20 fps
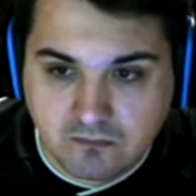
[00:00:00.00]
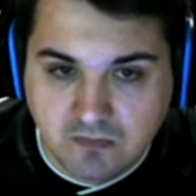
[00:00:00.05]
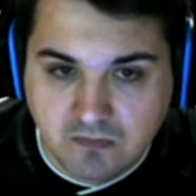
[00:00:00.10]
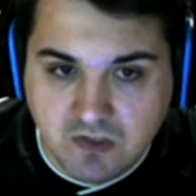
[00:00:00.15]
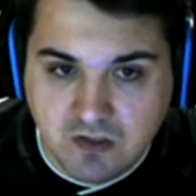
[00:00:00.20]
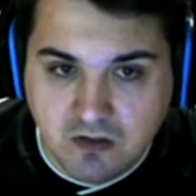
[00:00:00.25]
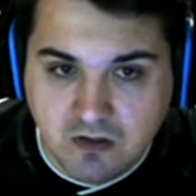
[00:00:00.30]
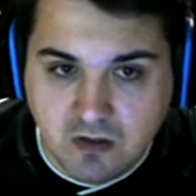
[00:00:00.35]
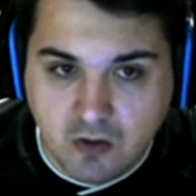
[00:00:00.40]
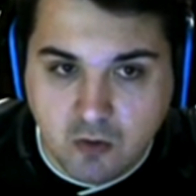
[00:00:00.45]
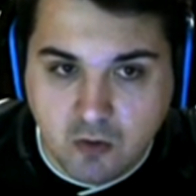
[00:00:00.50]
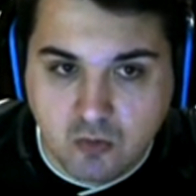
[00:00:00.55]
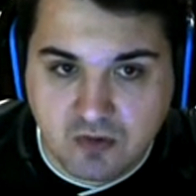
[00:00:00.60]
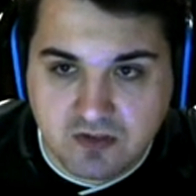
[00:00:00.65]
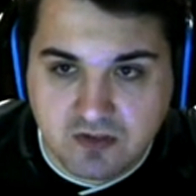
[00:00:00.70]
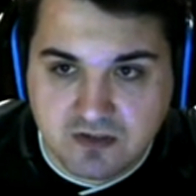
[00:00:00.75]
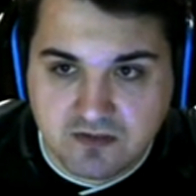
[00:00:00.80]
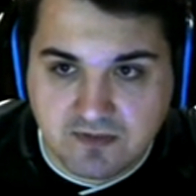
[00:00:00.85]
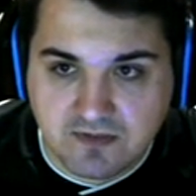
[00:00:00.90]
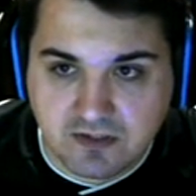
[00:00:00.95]
Oh, das ist
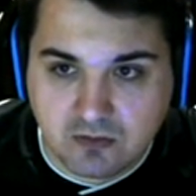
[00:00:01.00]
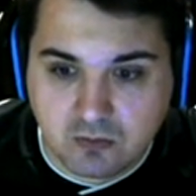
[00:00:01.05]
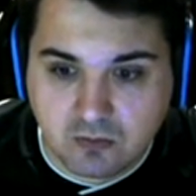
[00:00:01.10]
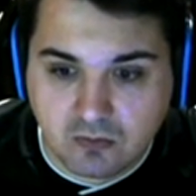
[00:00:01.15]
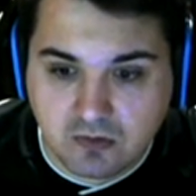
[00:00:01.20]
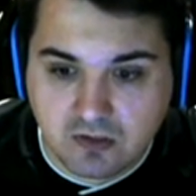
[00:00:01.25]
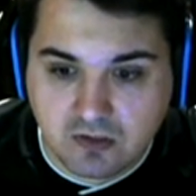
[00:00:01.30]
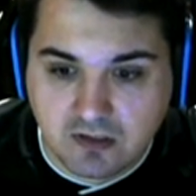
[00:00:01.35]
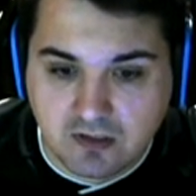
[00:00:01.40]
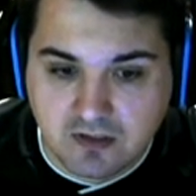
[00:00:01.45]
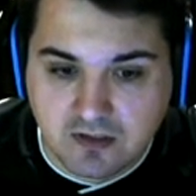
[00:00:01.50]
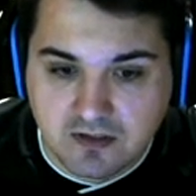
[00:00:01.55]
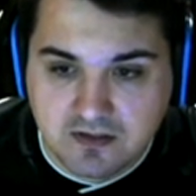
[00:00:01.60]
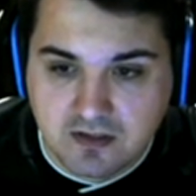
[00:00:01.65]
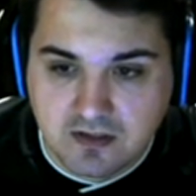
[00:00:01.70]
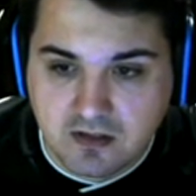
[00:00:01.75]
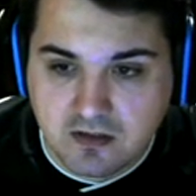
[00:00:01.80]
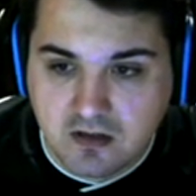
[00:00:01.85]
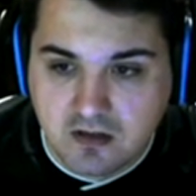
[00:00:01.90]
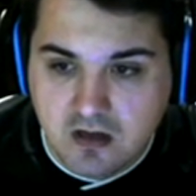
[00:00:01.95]
weg dunkel, kann das sein?
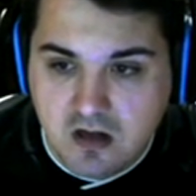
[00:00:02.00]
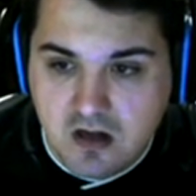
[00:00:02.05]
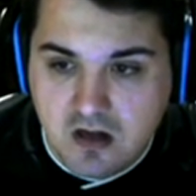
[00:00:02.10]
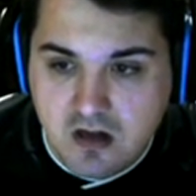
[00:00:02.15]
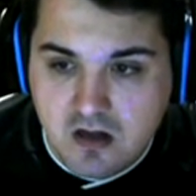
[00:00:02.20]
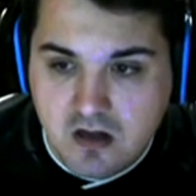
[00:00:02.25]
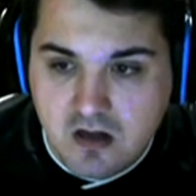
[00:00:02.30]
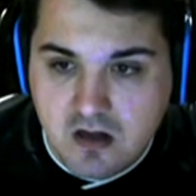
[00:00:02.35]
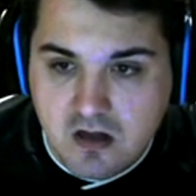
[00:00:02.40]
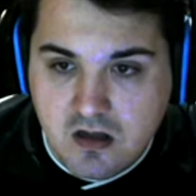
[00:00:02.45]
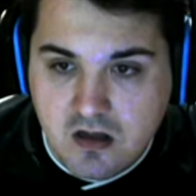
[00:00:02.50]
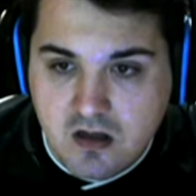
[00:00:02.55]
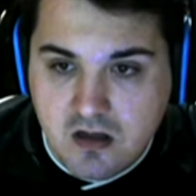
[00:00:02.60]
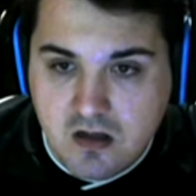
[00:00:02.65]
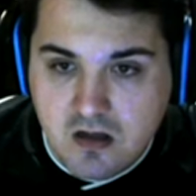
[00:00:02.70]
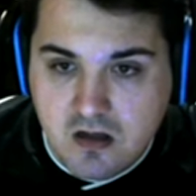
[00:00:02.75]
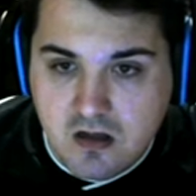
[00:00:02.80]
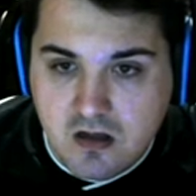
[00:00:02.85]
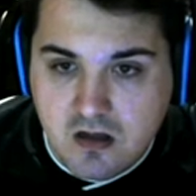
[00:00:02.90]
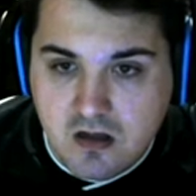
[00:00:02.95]

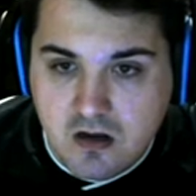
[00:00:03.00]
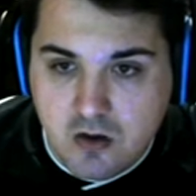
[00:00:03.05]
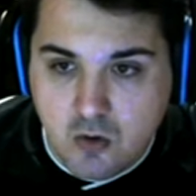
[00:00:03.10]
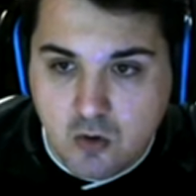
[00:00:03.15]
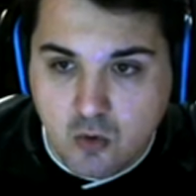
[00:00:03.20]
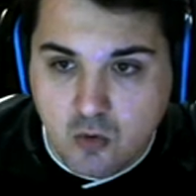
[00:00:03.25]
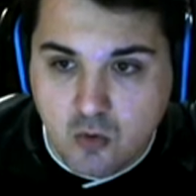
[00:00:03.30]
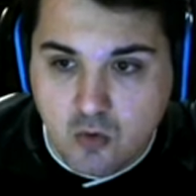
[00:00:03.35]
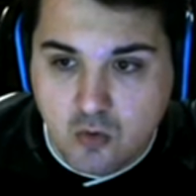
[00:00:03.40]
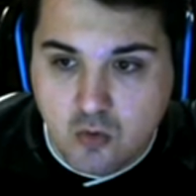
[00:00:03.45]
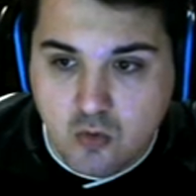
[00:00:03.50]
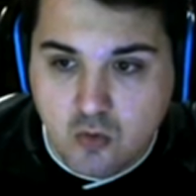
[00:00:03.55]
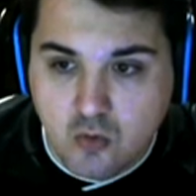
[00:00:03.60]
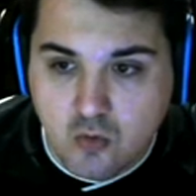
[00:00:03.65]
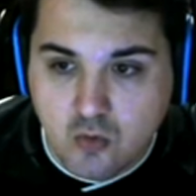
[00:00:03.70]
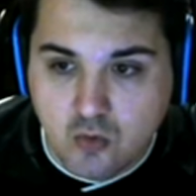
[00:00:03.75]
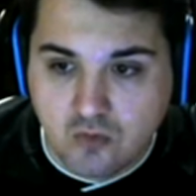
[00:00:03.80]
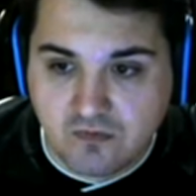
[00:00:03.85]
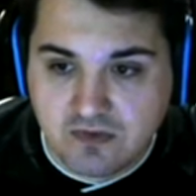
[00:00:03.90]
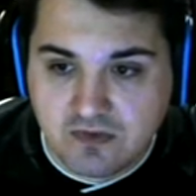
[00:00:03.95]
Oh,
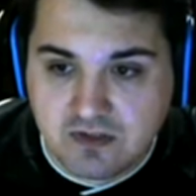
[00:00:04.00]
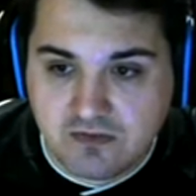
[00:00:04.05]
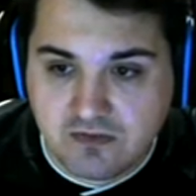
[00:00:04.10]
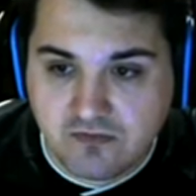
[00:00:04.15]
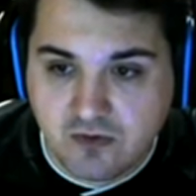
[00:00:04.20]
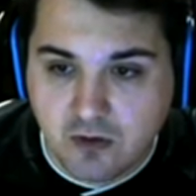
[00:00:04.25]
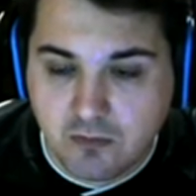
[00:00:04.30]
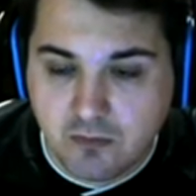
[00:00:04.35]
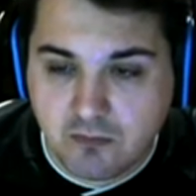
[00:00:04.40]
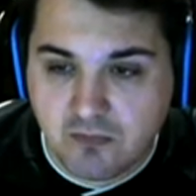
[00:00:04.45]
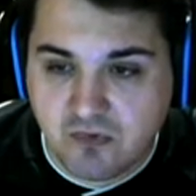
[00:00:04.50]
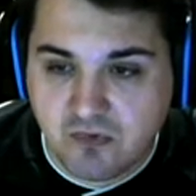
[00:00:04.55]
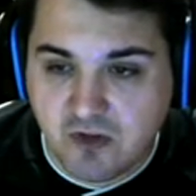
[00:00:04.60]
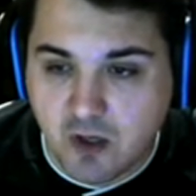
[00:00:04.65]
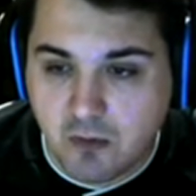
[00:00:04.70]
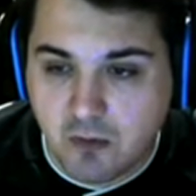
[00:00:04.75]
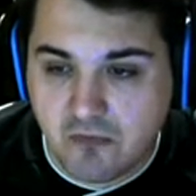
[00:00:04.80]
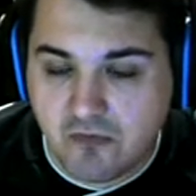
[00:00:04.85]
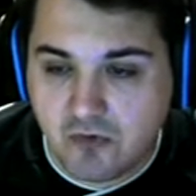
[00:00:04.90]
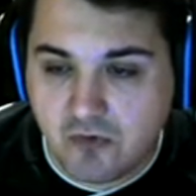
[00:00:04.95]
wir, vom, wir kommen
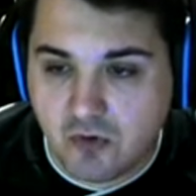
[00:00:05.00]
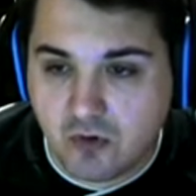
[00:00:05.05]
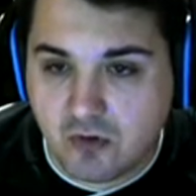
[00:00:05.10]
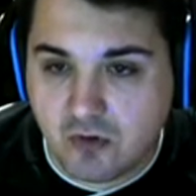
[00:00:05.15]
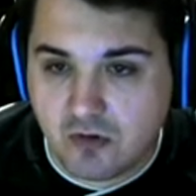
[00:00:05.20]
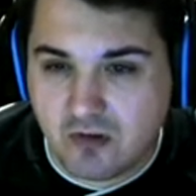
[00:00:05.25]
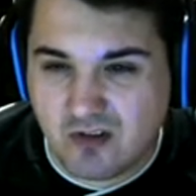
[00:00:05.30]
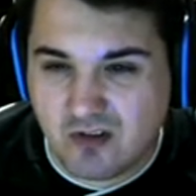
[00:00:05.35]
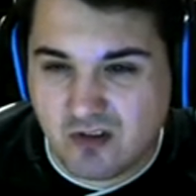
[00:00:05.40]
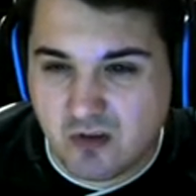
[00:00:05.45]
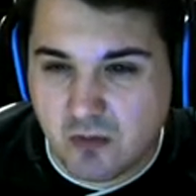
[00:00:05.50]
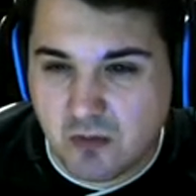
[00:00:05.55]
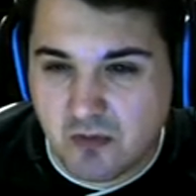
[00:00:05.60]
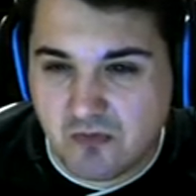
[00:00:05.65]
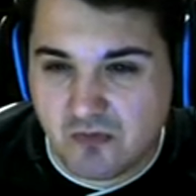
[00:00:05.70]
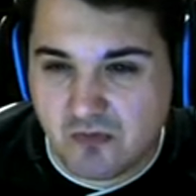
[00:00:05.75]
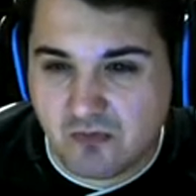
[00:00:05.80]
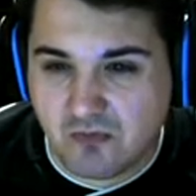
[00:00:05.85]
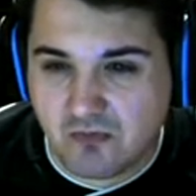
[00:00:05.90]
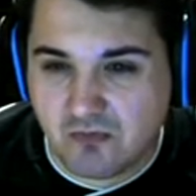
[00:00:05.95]
von. Kommen wir von.
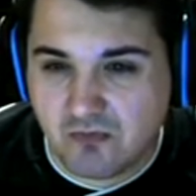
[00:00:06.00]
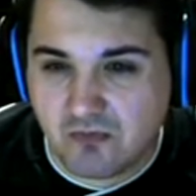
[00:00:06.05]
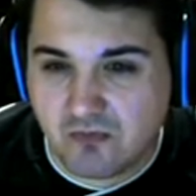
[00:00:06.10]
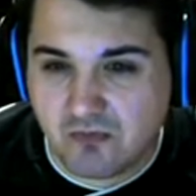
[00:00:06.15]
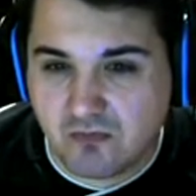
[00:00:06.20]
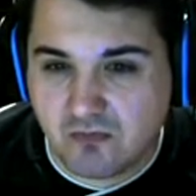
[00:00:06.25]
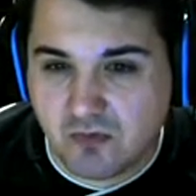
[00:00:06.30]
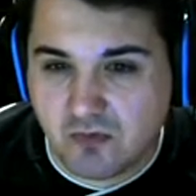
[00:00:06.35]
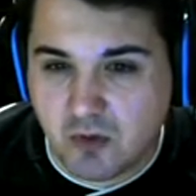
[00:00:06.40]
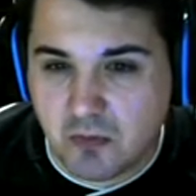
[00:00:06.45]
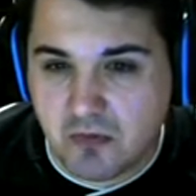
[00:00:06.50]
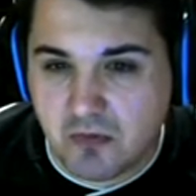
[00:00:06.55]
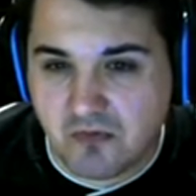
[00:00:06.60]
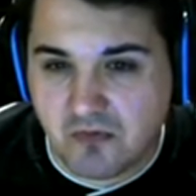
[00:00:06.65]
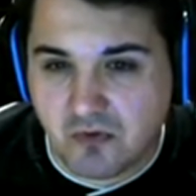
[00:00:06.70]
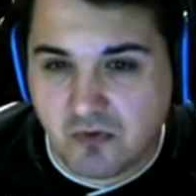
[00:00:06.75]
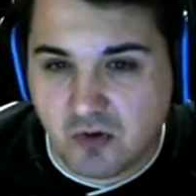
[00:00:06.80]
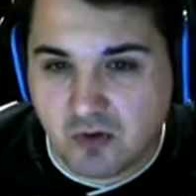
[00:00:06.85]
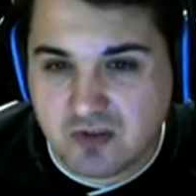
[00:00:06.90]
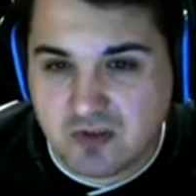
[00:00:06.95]
Kommen wir von
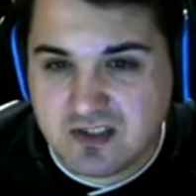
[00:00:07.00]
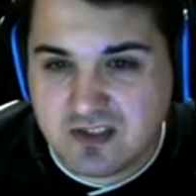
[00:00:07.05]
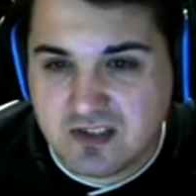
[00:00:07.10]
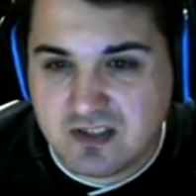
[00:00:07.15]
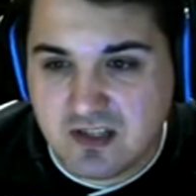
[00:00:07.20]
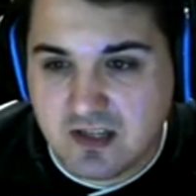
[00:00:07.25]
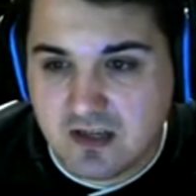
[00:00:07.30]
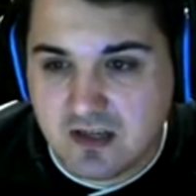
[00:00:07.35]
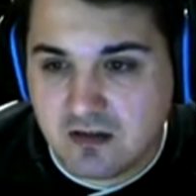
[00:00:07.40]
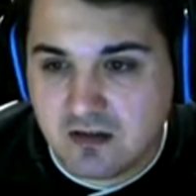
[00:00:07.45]
Osten her?